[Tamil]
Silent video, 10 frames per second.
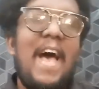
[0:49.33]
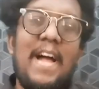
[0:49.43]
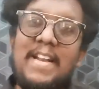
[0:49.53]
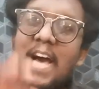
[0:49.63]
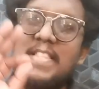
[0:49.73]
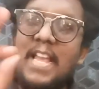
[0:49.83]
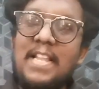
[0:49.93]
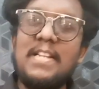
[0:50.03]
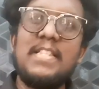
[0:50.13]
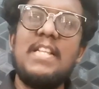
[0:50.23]
அண்ட் அதே
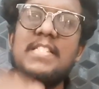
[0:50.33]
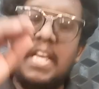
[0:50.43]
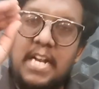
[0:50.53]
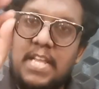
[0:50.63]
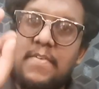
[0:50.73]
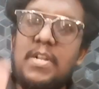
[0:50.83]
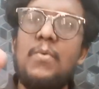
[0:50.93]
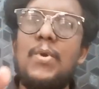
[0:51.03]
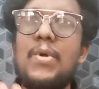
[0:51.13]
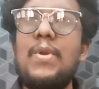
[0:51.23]
நேரத்தில் ஜனனி
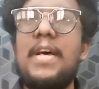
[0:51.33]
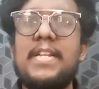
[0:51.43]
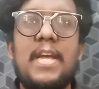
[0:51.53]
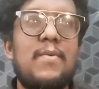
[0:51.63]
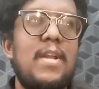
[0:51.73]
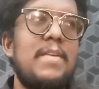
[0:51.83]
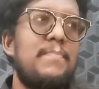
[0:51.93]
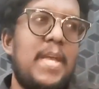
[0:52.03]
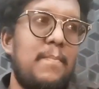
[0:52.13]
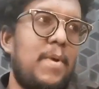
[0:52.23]
அவர்கள் உள்ளுக்குள்ளே இருக்கக்குள்ள
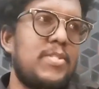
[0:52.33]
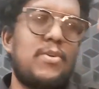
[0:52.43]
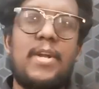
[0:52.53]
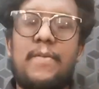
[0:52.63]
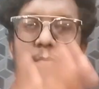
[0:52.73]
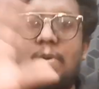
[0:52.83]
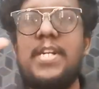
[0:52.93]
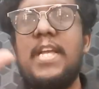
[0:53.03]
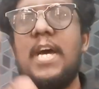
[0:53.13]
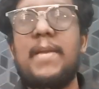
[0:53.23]
பிக் பாஸோட
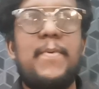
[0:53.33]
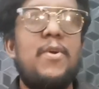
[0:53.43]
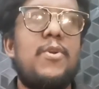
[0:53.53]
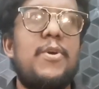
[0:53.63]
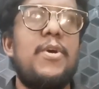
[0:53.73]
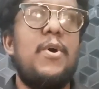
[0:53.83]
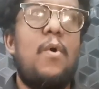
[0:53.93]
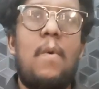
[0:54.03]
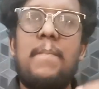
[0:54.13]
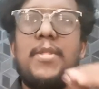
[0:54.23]
ஃபுல் டிஆர்பி ஒரு
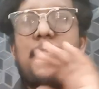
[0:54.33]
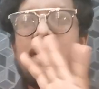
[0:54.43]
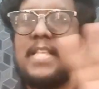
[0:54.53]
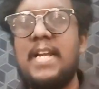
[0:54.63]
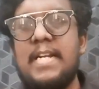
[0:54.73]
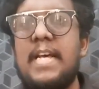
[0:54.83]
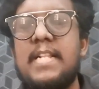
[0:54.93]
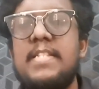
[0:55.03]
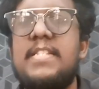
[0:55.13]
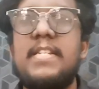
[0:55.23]
ஒன்பது பத்து கிட்ட
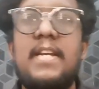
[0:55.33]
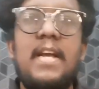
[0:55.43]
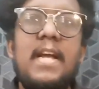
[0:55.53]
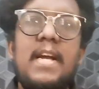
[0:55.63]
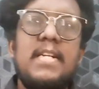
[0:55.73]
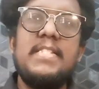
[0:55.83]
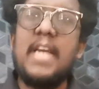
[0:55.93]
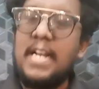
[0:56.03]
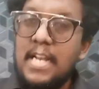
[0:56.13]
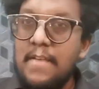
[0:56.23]
இருந்துச்சு
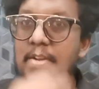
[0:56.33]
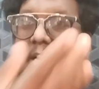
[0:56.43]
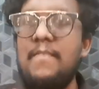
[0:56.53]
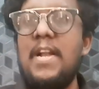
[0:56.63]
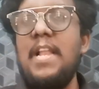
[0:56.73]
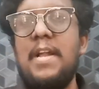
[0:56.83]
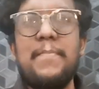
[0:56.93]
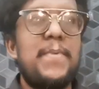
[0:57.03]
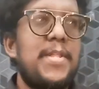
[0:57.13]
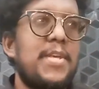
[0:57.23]
ஜனனி அவர்களை வெளியில்
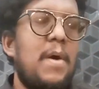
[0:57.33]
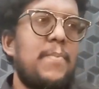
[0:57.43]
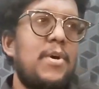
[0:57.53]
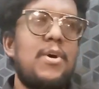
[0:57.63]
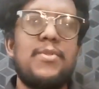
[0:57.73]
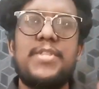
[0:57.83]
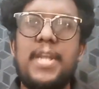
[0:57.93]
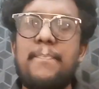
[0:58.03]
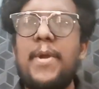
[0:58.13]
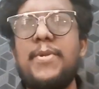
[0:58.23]
அனுப்பினதுக்கப்புறம்
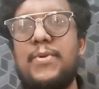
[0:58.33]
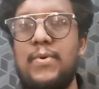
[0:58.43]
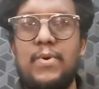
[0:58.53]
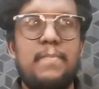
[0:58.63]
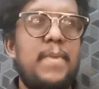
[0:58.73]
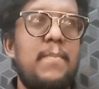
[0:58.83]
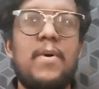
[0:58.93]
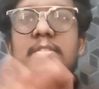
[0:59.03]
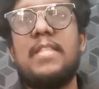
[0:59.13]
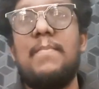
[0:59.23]
த்ரீ பாயிண்ட் டூ பிக்
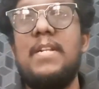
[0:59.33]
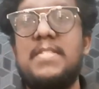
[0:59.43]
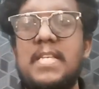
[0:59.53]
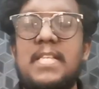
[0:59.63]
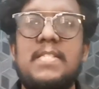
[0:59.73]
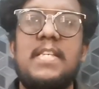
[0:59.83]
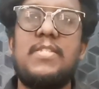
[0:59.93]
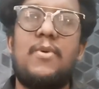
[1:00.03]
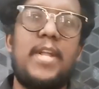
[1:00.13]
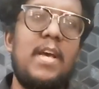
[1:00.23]
பாஸ் தமிழ் சீசன்
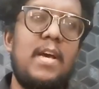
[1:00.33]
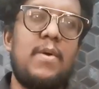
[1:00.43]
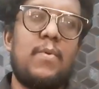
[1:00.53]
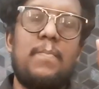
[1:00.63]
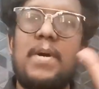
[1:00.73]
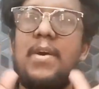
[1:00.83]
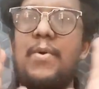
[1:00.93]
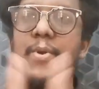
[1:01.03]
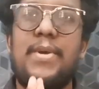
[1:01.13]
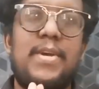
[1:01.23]
சிக்ஸோட ரொம்ப
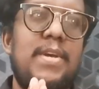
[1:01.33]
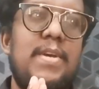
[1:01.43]
ஒரு